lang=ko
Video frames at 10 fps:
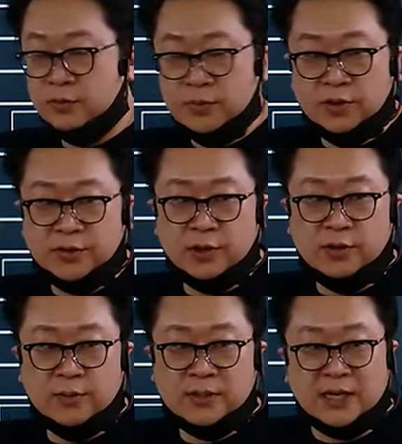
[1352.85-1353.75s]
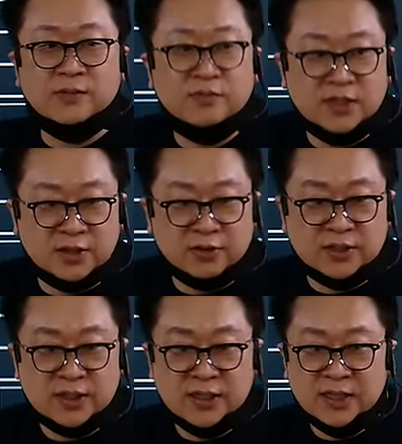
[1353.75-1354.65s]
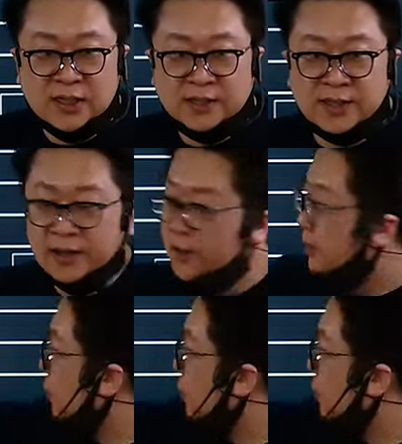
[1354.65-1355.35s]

26개 더하면 40문제인 거지. 근데